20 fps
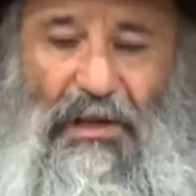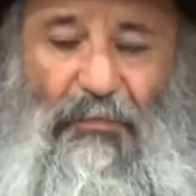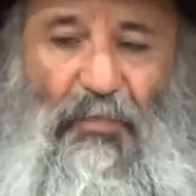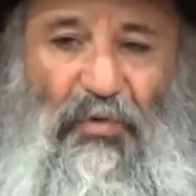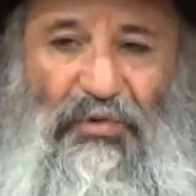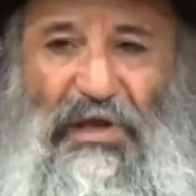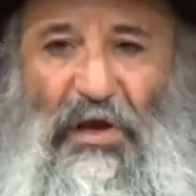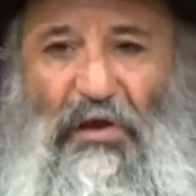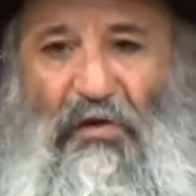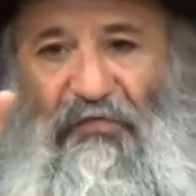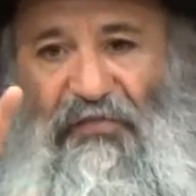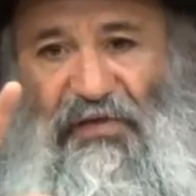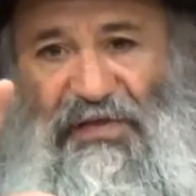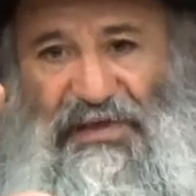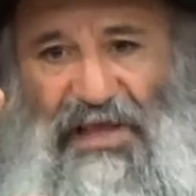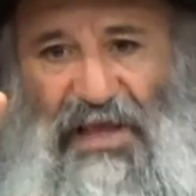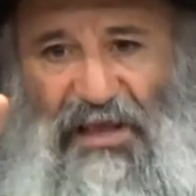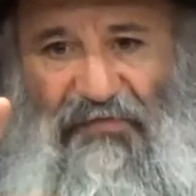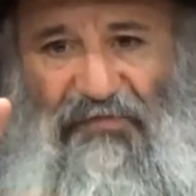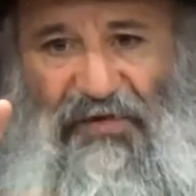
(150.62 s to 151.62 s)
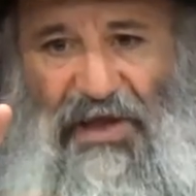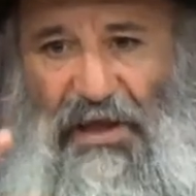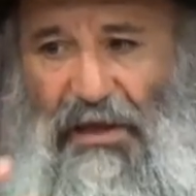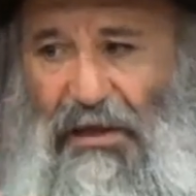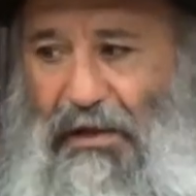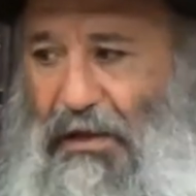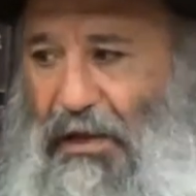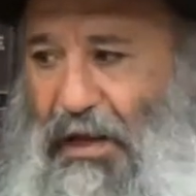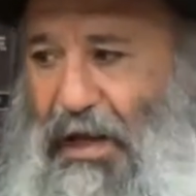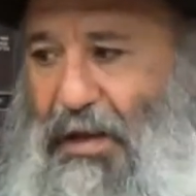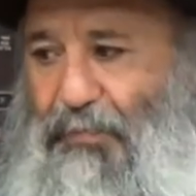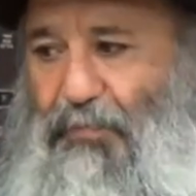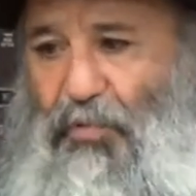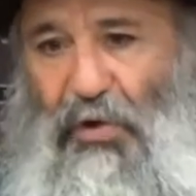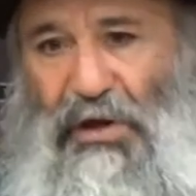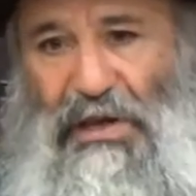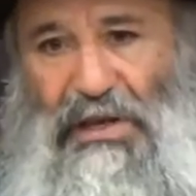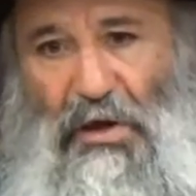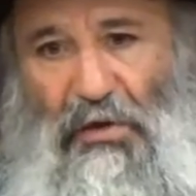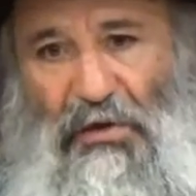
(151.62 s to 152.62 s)
pour ça qu'on fait cinq vers, un
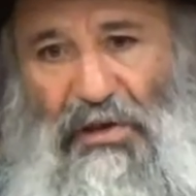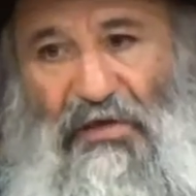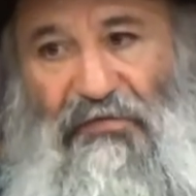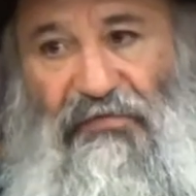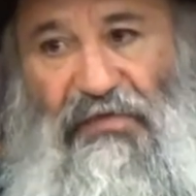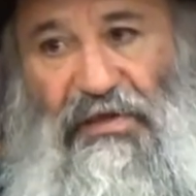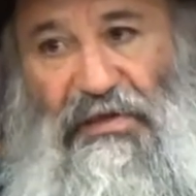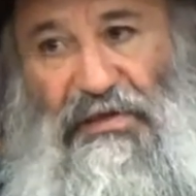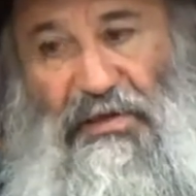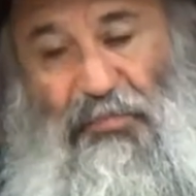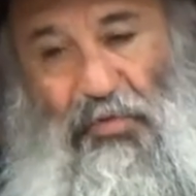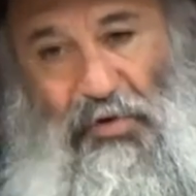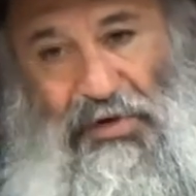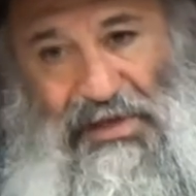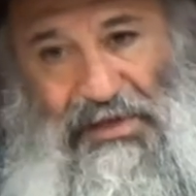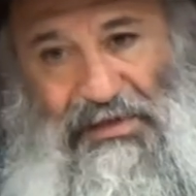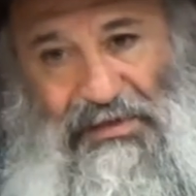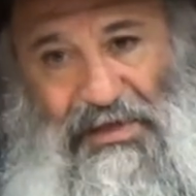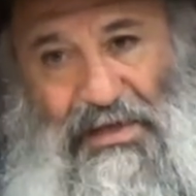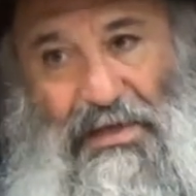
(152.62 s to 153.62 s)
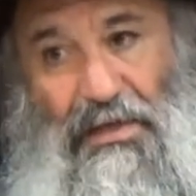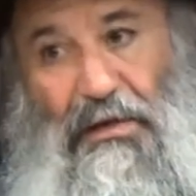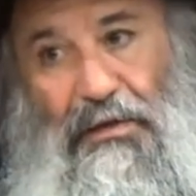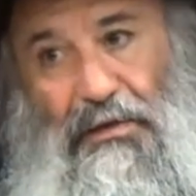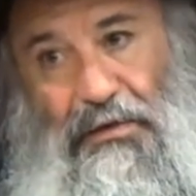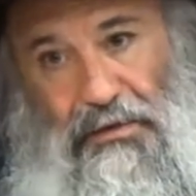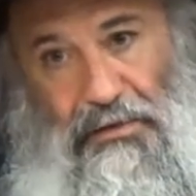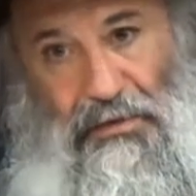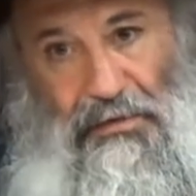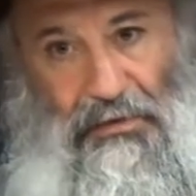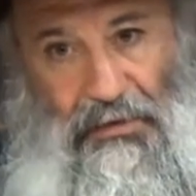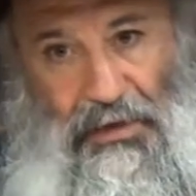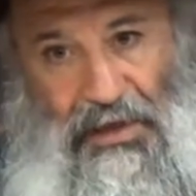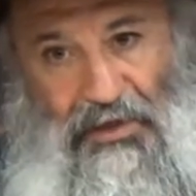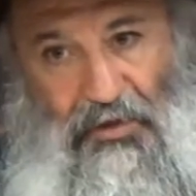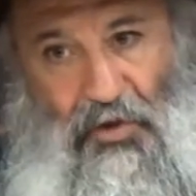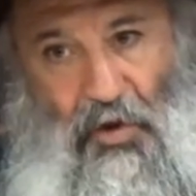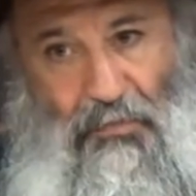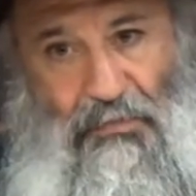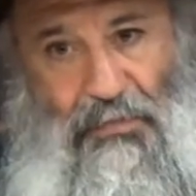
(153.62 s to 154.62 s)
pour il est en avis, c'est pour l'exil
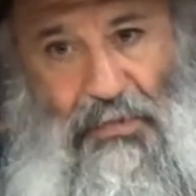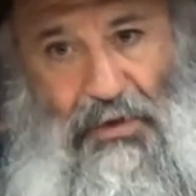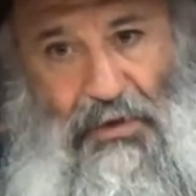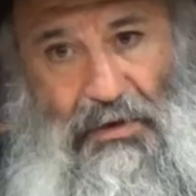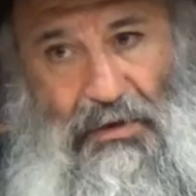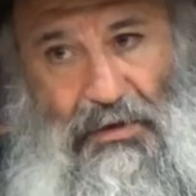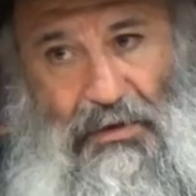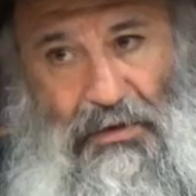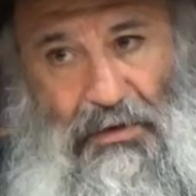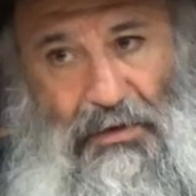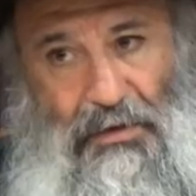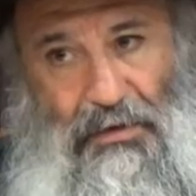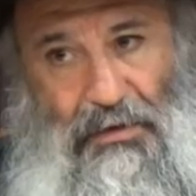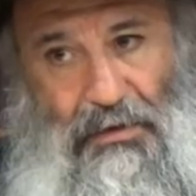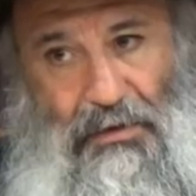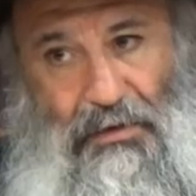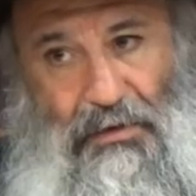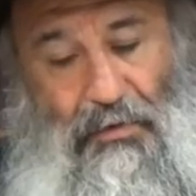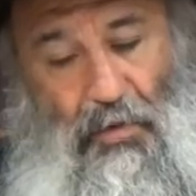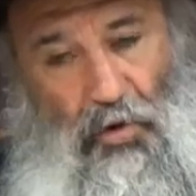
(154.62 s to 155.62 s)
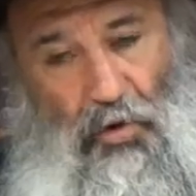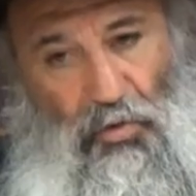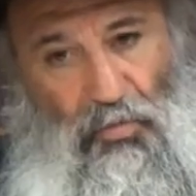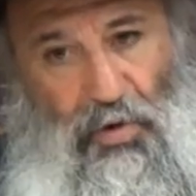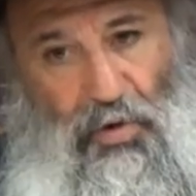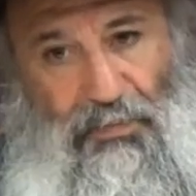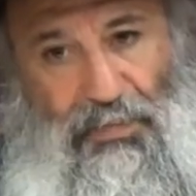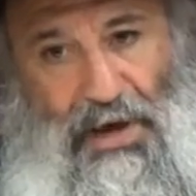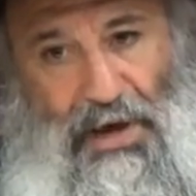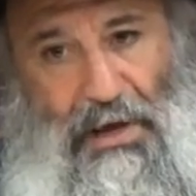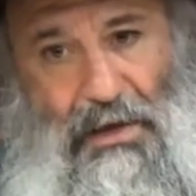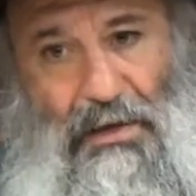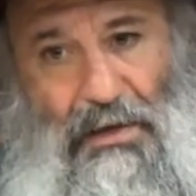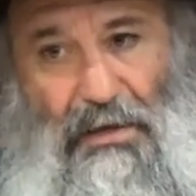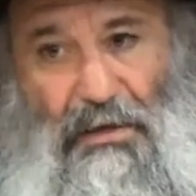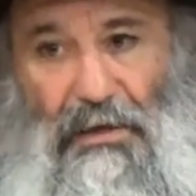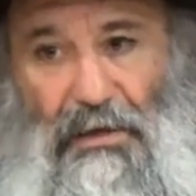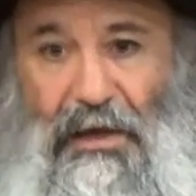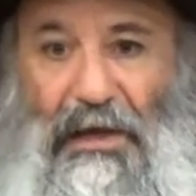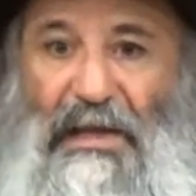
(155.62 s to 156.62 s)
Edom, on ne le boit pas,
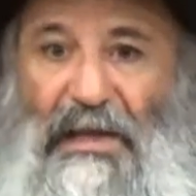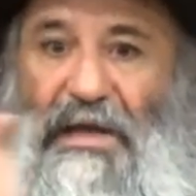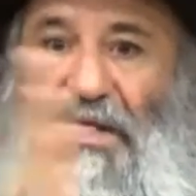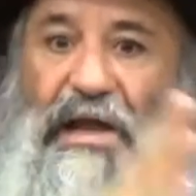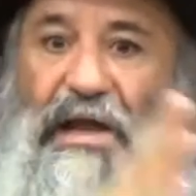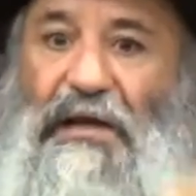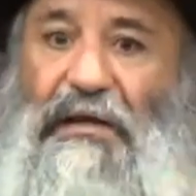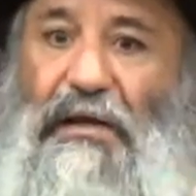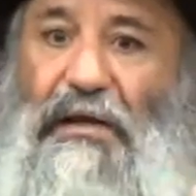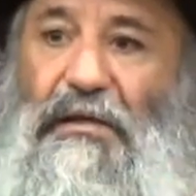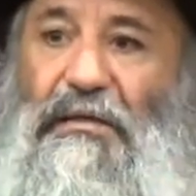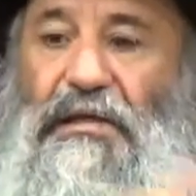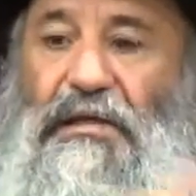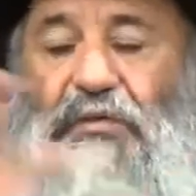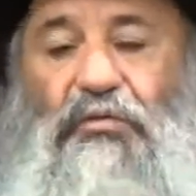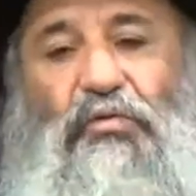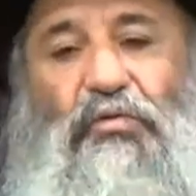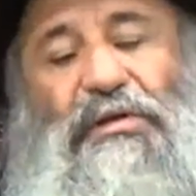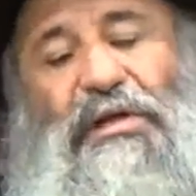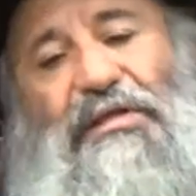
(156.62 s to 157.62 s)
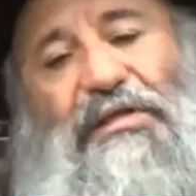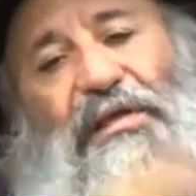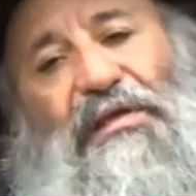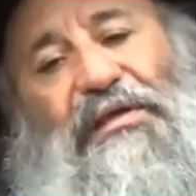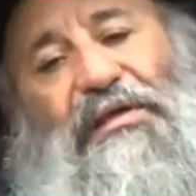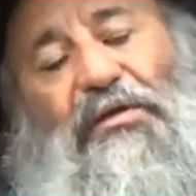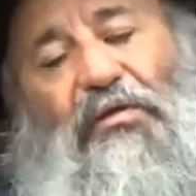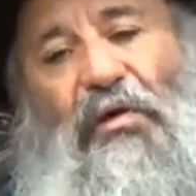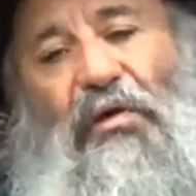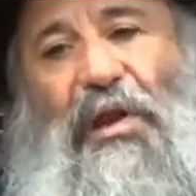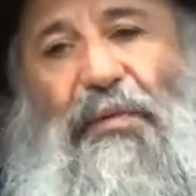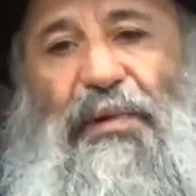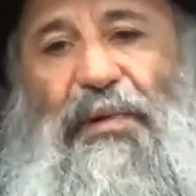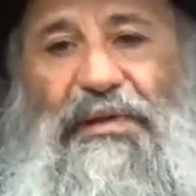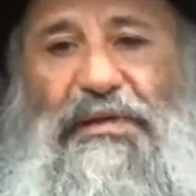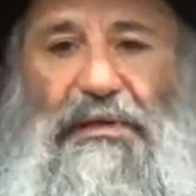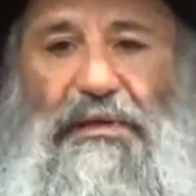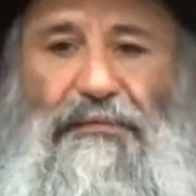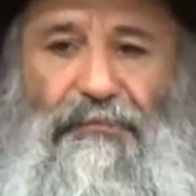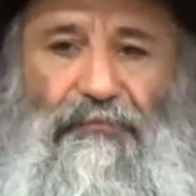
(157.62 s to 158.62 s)
et les quatre, c'est tous les exils qu'on a
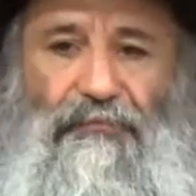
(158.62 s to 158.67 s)
passés.